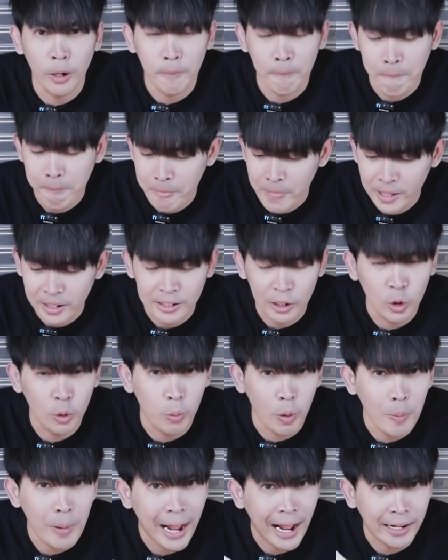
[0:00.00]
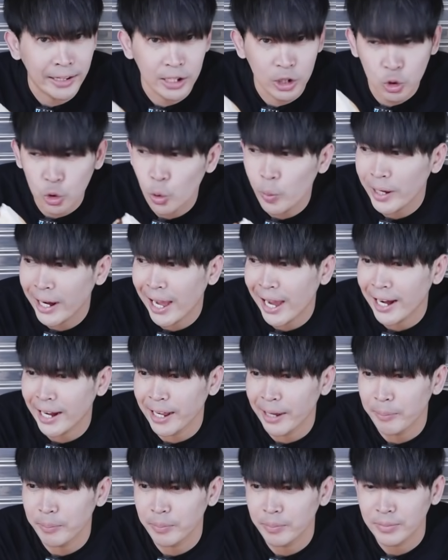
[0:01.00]
ต่อไปนะครับเดี๋ยวเราไปชิม
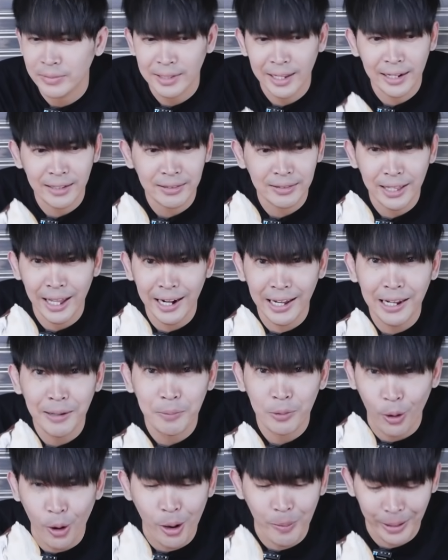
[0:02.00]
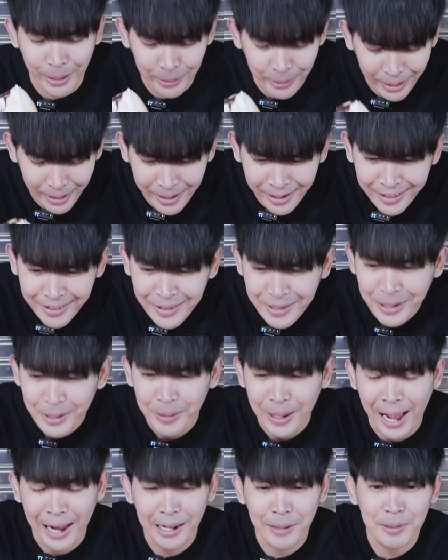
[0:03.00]
ชิ้นต่อไปกันเลยดีกว่านะครับ เพราะว่าตอนนี้แบบ
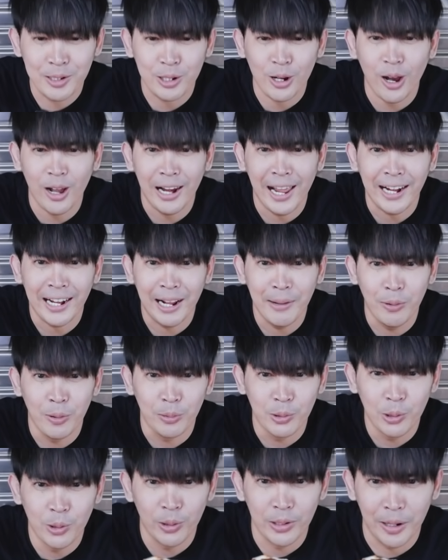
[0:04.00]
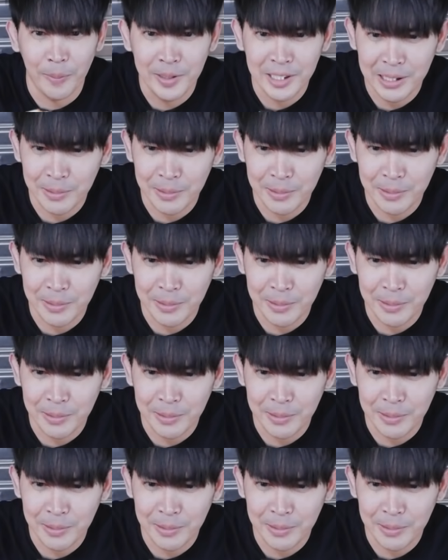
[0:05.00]
เละมอมแมมมากทุกคนโอเค